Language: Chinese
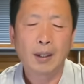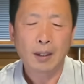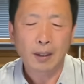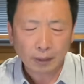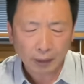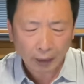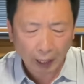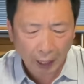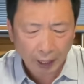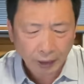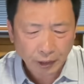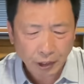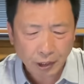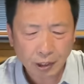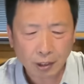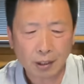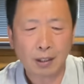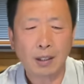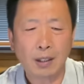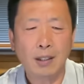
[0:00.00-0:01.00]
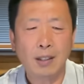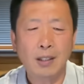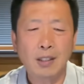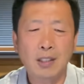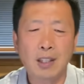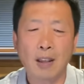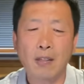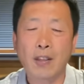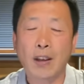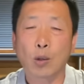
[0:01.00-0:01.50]
但是
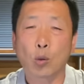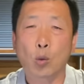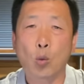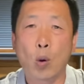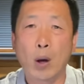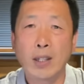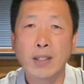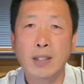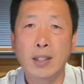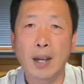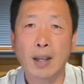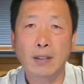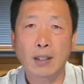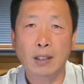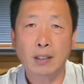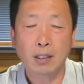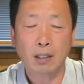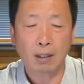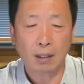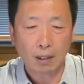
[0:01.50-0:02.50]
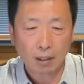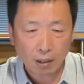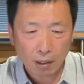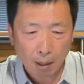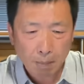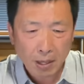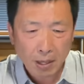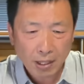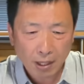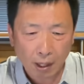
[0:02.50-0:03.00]
现在关键的是，
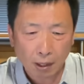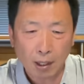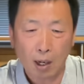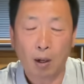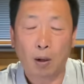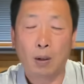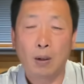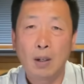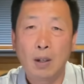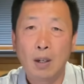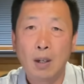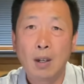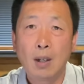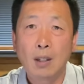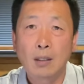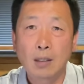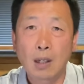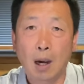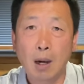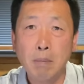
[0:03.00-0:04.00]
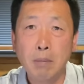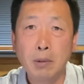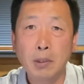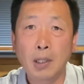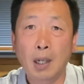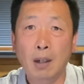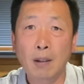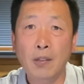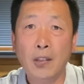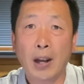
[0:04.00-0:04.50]
人们能够能不
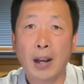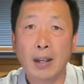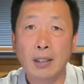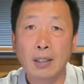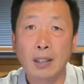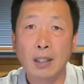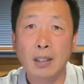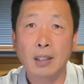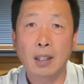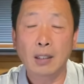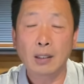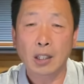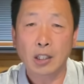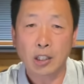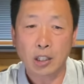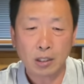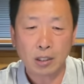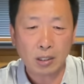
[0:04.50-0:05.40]
能在一定的时